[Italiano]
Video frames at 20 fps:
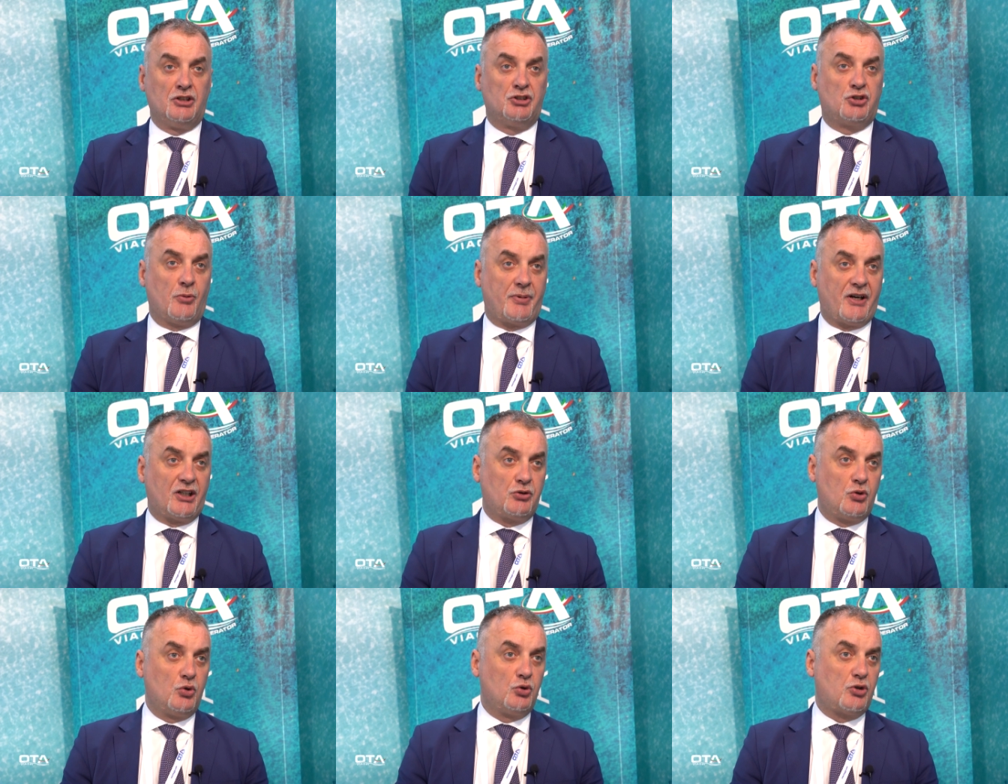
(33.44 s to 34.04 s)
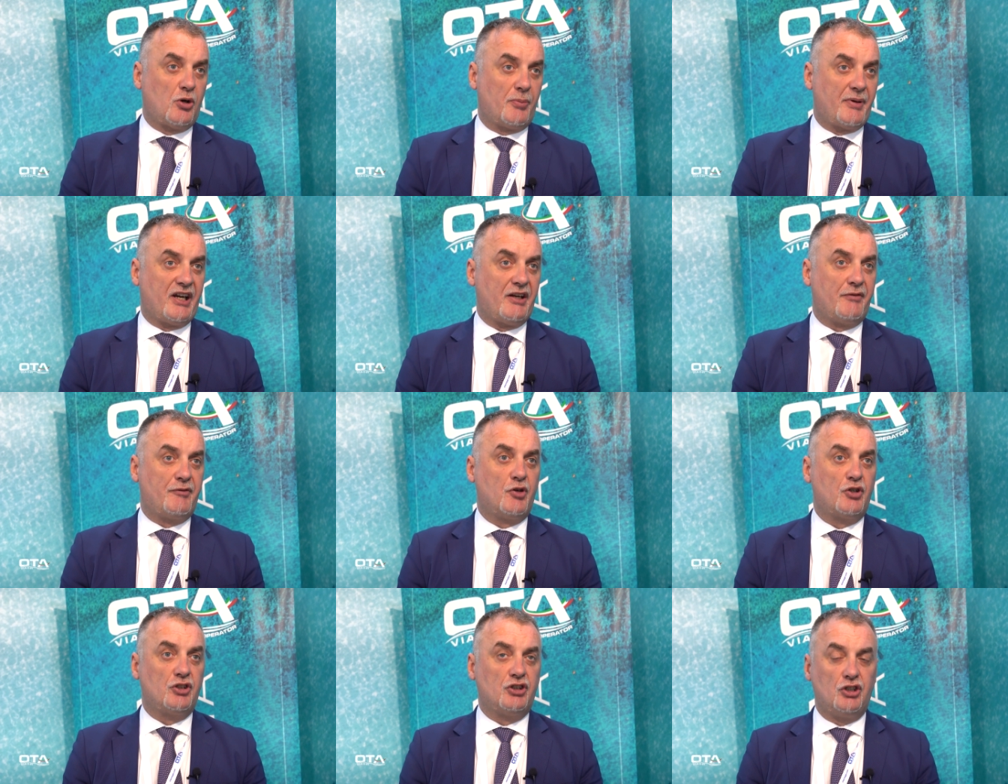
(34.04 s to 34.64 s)
Soprattutto per i
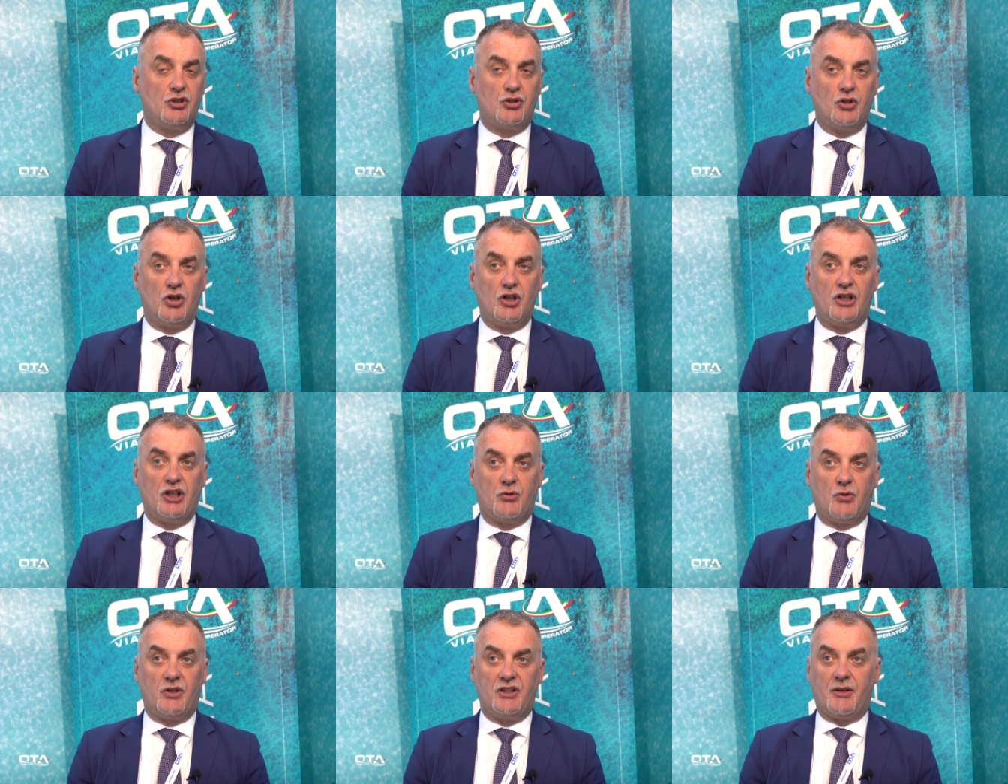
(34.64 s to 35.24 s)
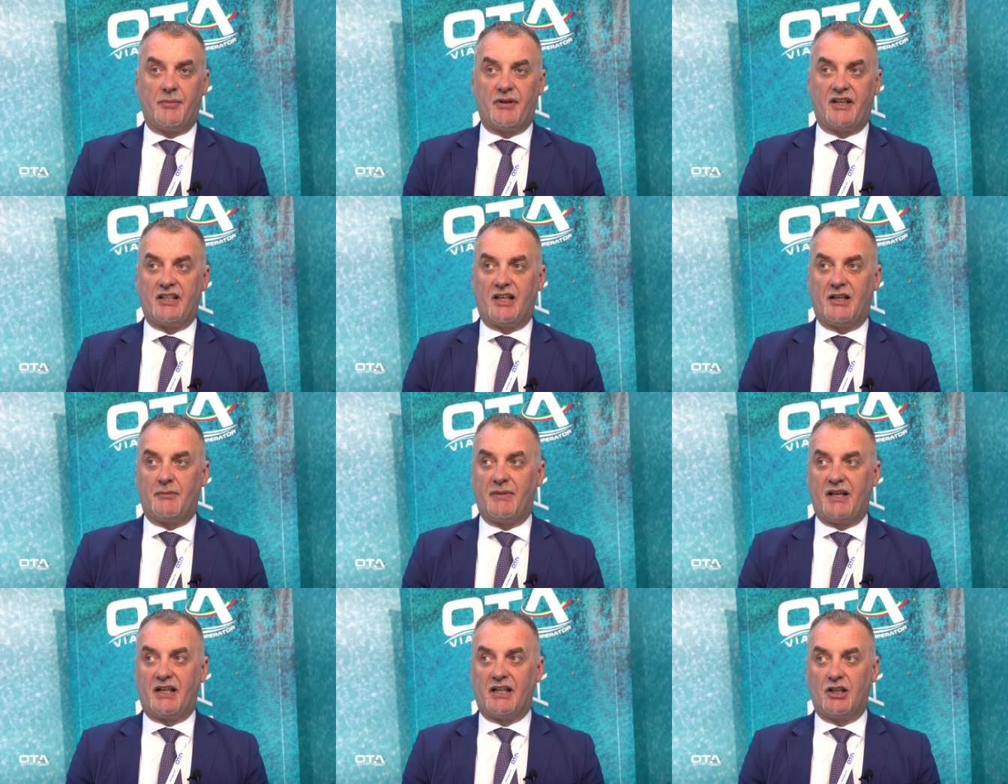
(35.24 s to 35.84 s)
fornitori, quindi per gli
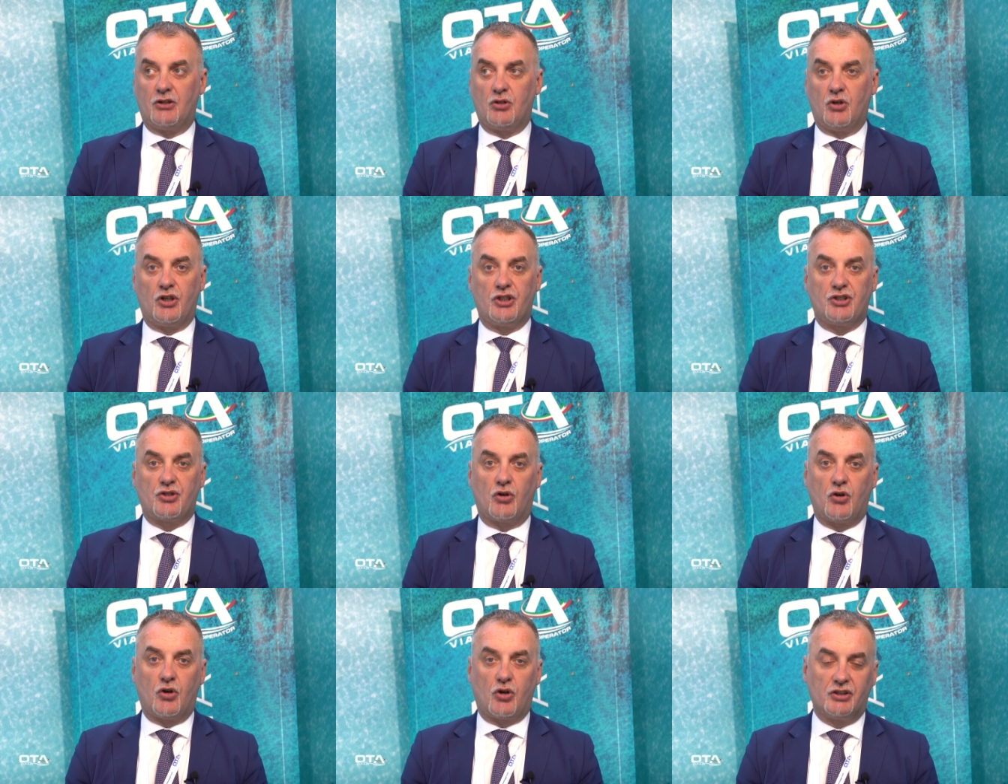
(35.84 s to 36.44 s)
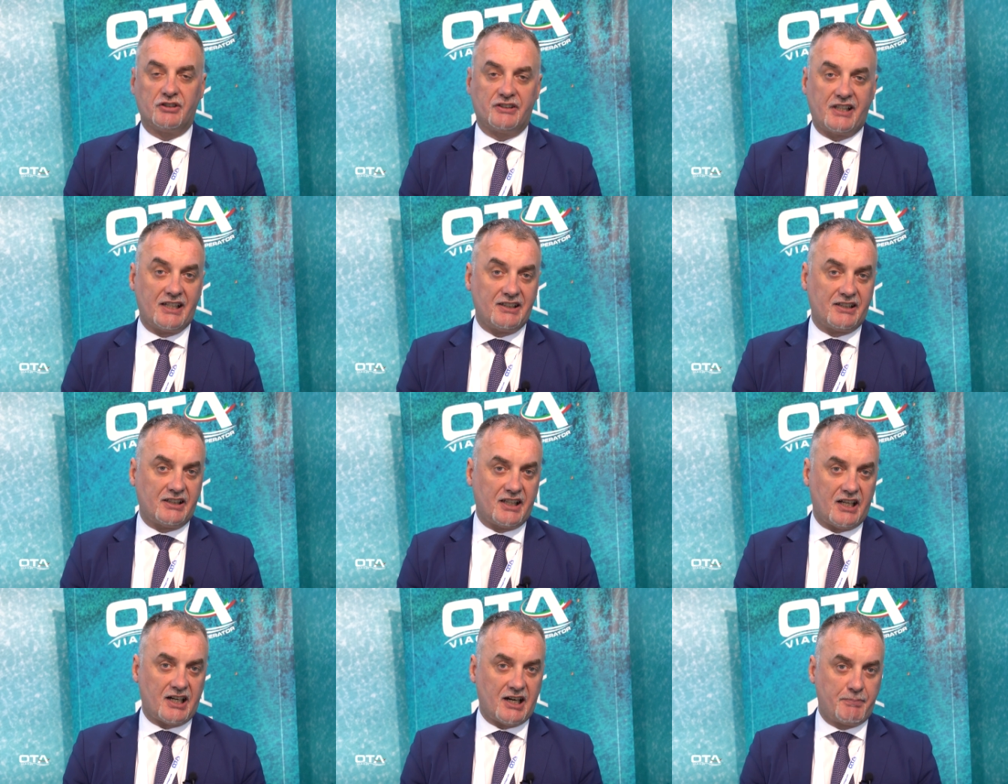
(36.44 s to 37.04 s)
albergatori, sono contenti del